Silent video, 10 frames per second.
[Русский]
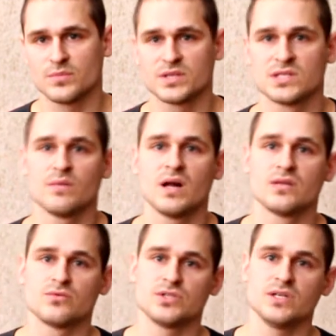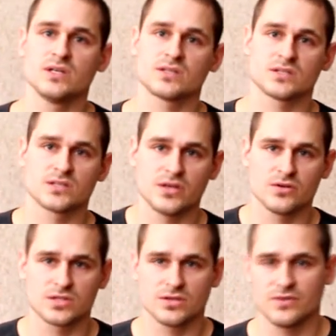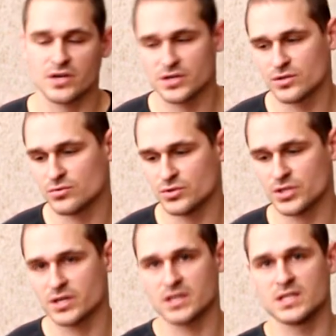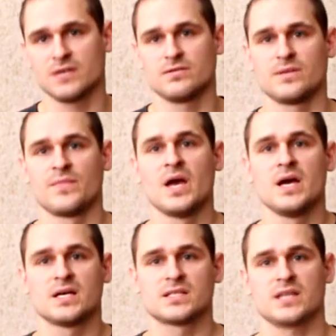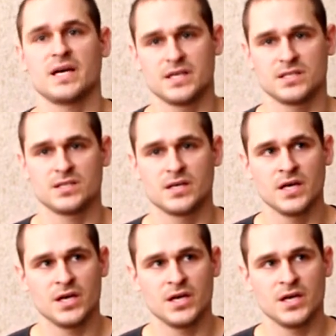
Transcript: максимальное усилие создается в верхней точке, когда вы стоите.